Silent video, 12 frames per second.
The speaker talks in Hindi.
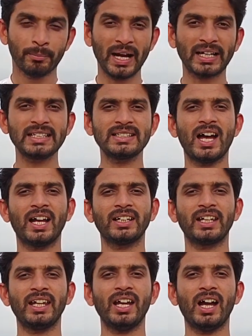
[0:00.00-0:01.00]

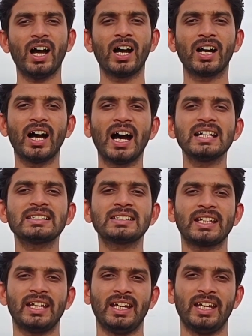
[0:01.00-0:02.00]
पाकिस्तान के
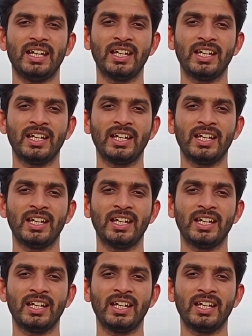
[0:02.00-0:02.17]
आगाज़ के